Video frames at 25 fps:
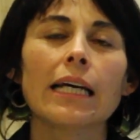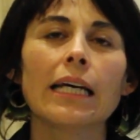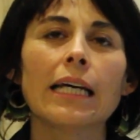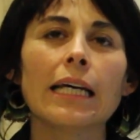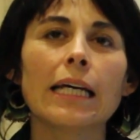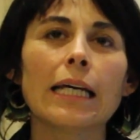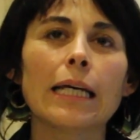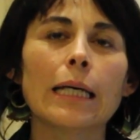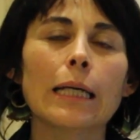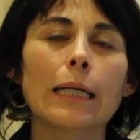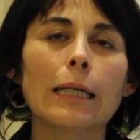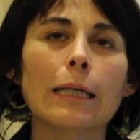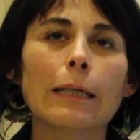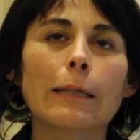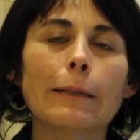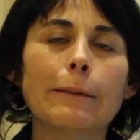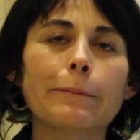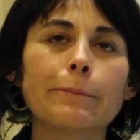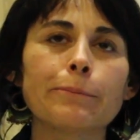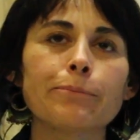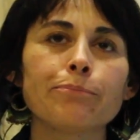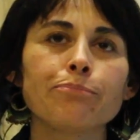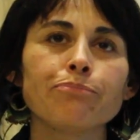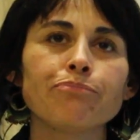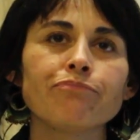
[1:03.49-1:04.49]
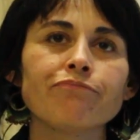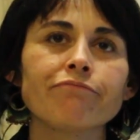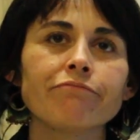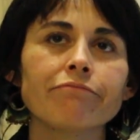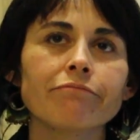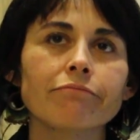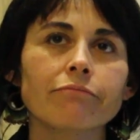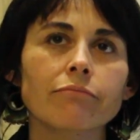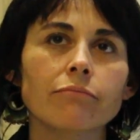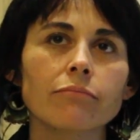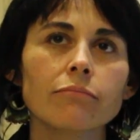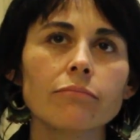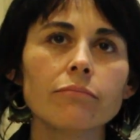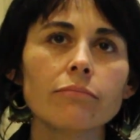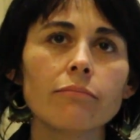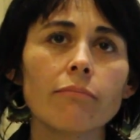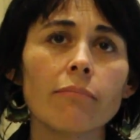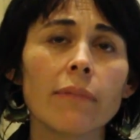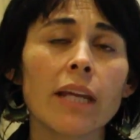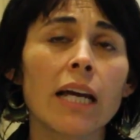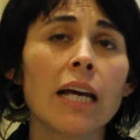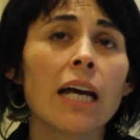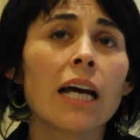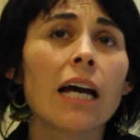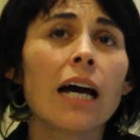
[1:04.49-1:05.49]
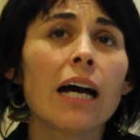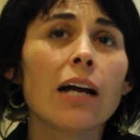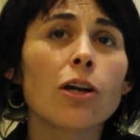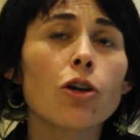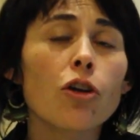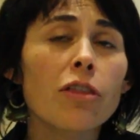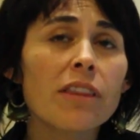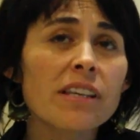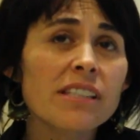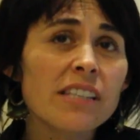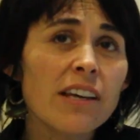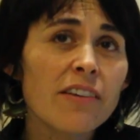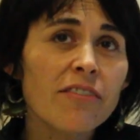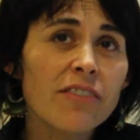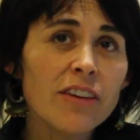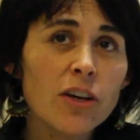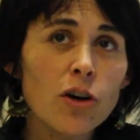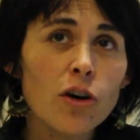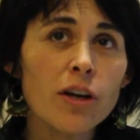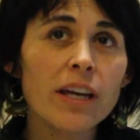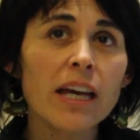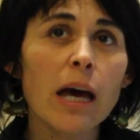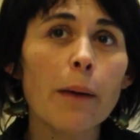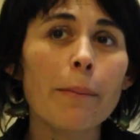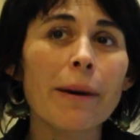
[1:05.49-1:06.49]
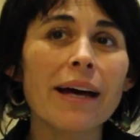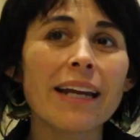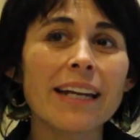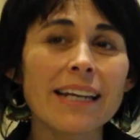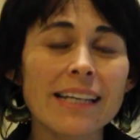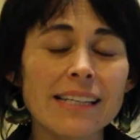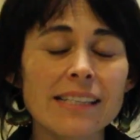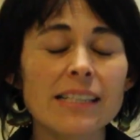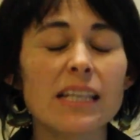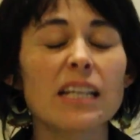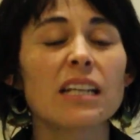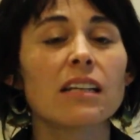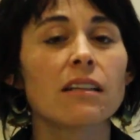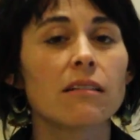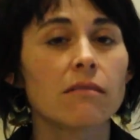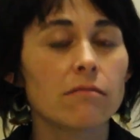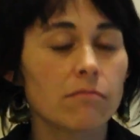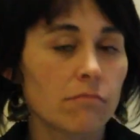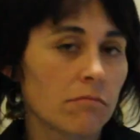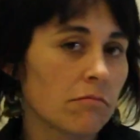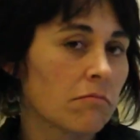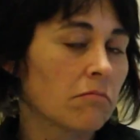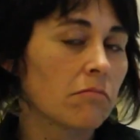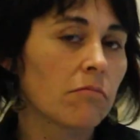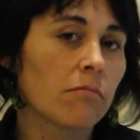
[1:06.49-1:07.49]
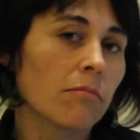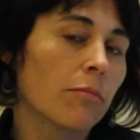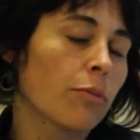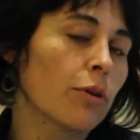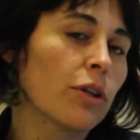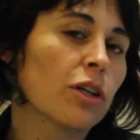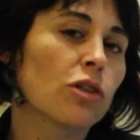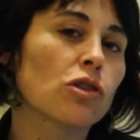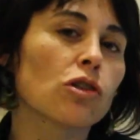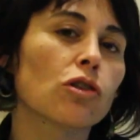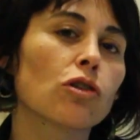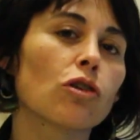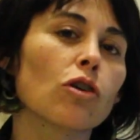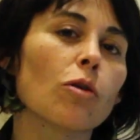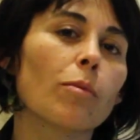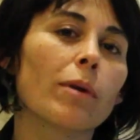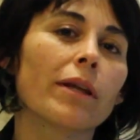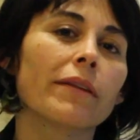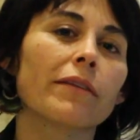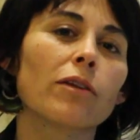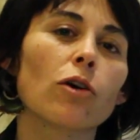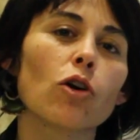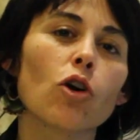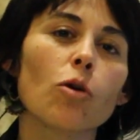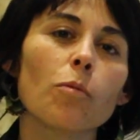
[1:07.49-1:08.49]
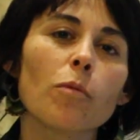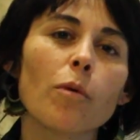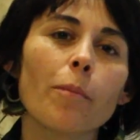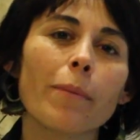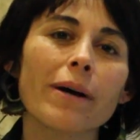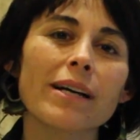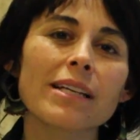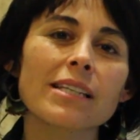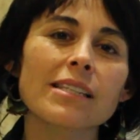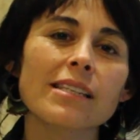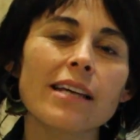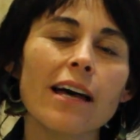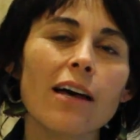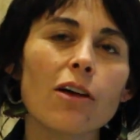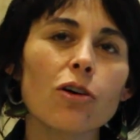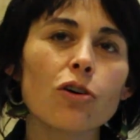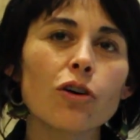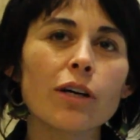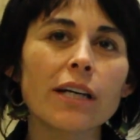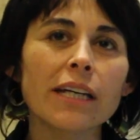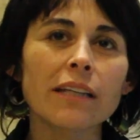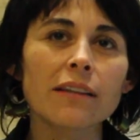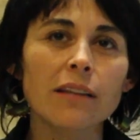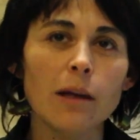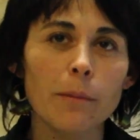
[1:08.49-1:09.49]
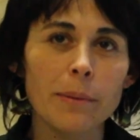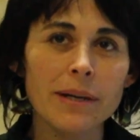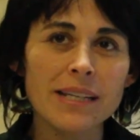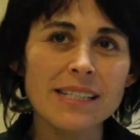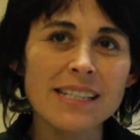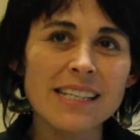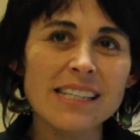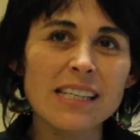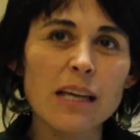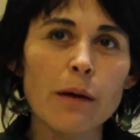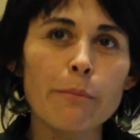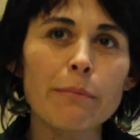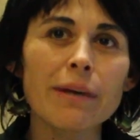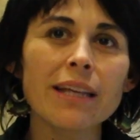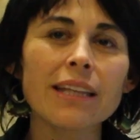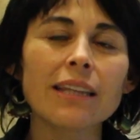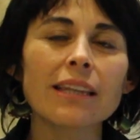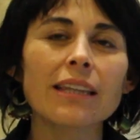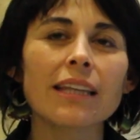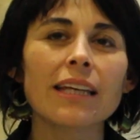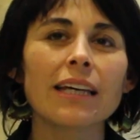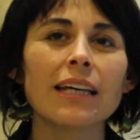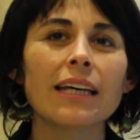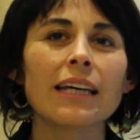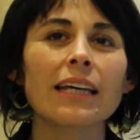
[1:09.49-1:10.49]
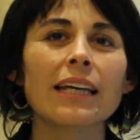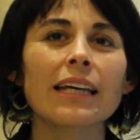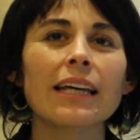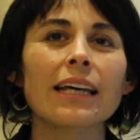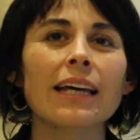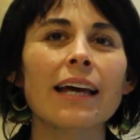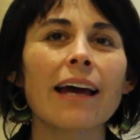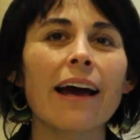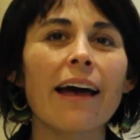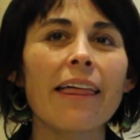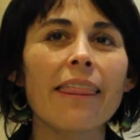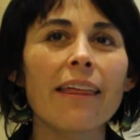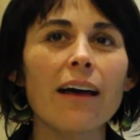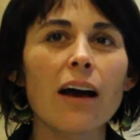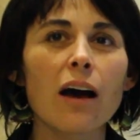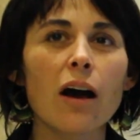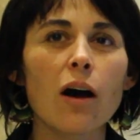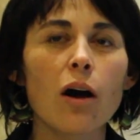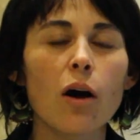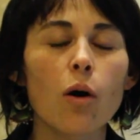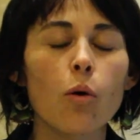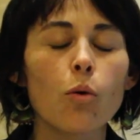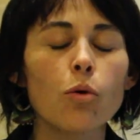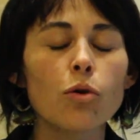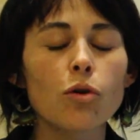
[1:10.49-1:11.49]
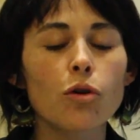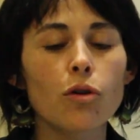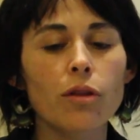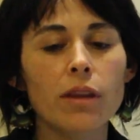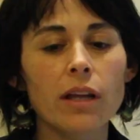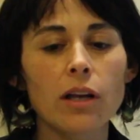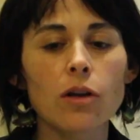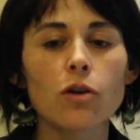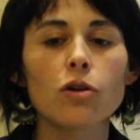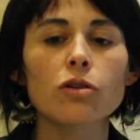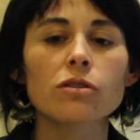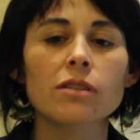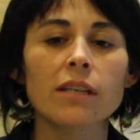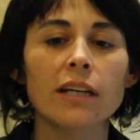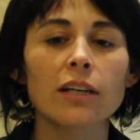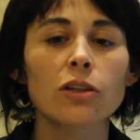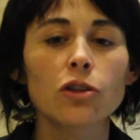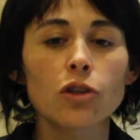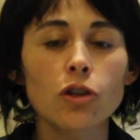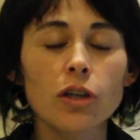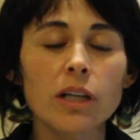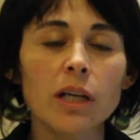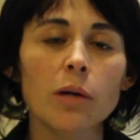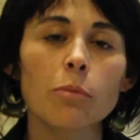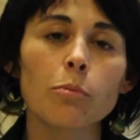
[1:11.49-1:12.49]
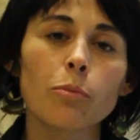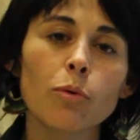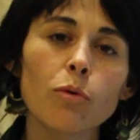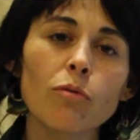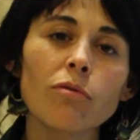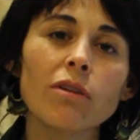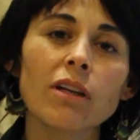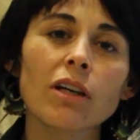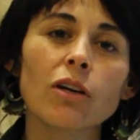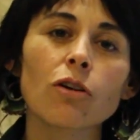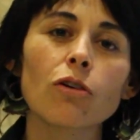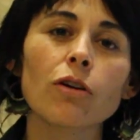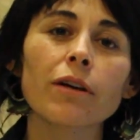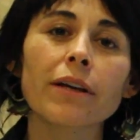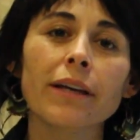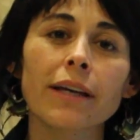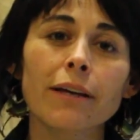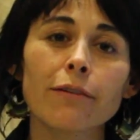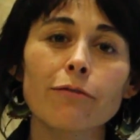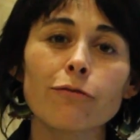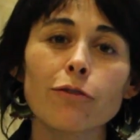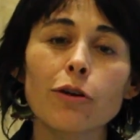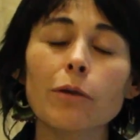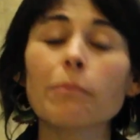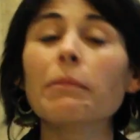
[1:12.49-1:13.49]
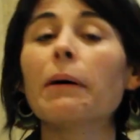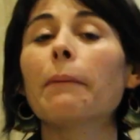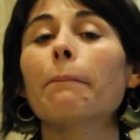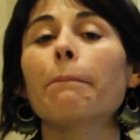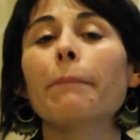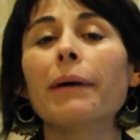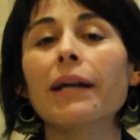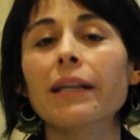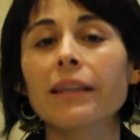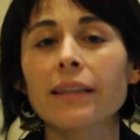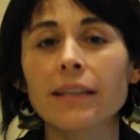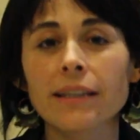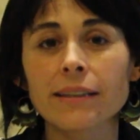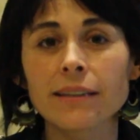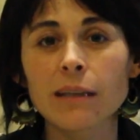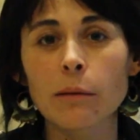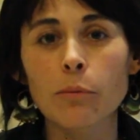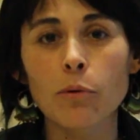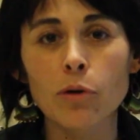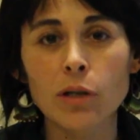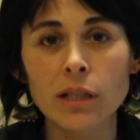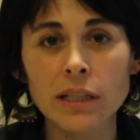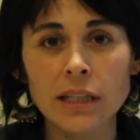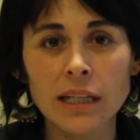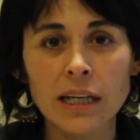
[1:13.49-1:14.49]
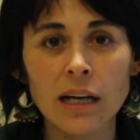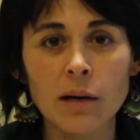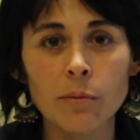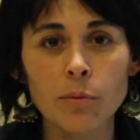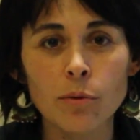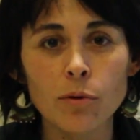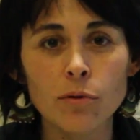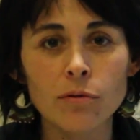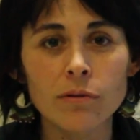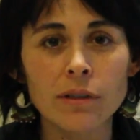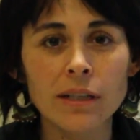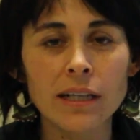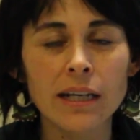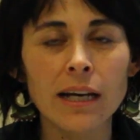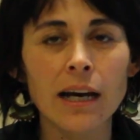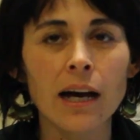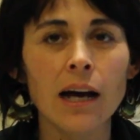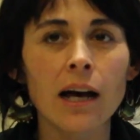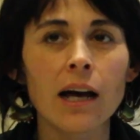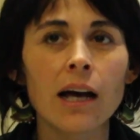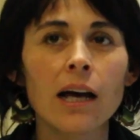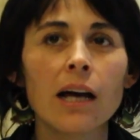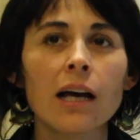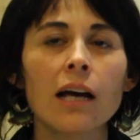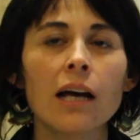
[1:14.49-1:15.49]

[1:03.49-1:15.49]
Eh, los desafíos que aparecen por eso no lo planteo como pasado, está precisamente en que cada uno de los sectores públicos que forman parte de esta política pública